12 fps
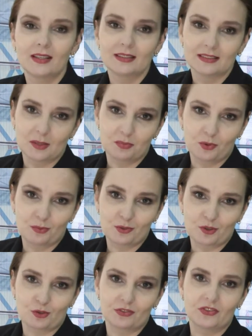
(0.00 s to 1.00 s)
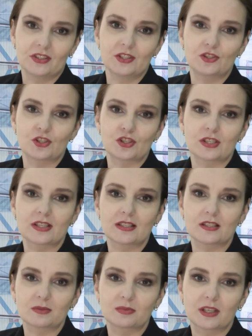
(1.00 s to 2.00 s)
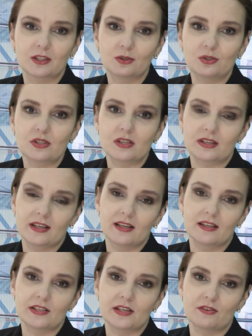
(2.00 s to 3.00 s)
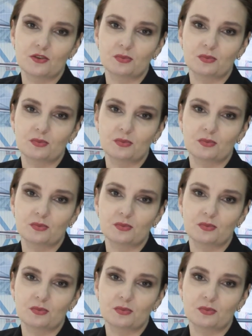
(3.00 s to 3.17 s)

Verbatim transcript: Напомню, что в 2016 году Сергей Алексеевич